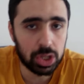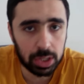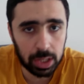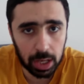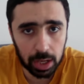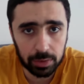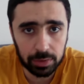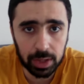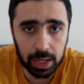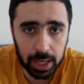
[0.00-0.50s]

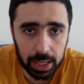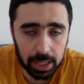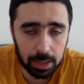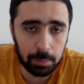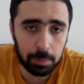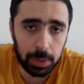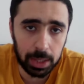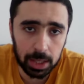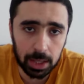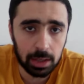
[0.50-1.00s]
تعرف تهاجم
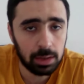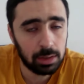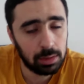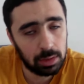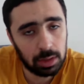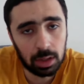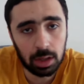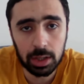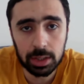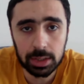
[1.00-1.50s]
بيها
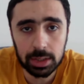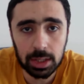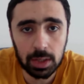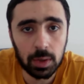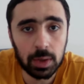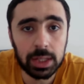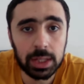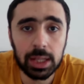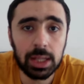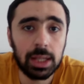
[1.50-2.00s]
لغايه
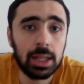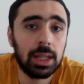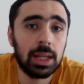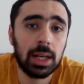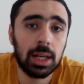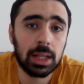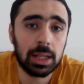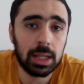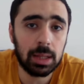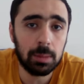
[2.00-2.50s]
دلوقتي
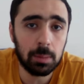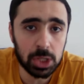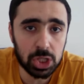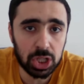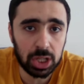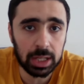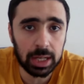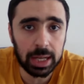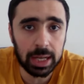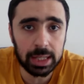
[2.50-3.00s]
الاثنين
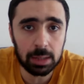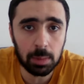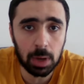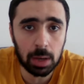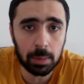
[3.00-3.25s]
ماشيين عادي مع